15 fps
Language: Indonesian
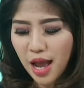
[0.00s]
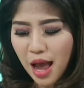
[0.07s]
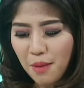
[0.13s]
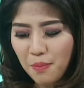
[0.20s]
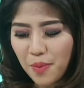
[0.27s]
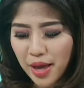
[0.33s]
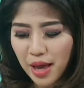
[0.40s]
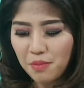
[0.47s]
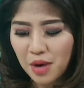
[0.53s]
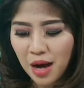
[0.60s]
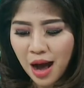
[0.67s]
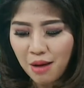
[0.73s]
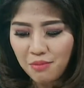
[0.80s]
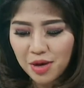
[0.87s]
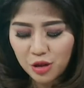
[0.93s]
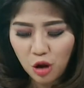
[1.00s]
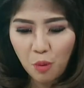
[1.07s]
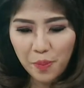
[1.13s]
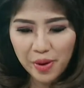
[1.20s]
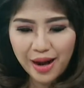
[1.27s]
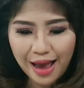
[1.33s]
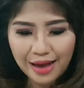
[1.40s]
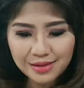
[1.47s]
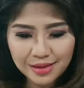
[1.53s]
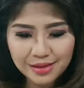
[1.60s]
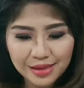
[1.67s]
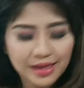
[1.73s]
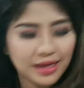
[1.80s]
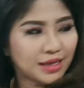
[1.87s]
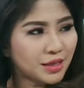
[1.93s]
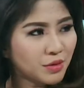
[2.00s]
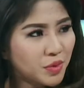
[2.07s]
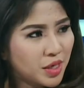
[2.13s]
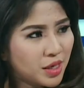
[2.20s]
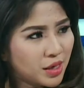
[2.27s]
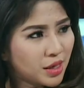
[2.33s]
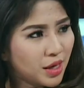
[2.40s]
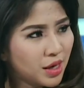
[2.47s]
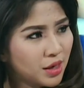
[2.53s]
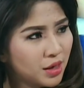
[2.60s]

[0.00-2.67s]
apa yang menghambat open access ini sebenarnya?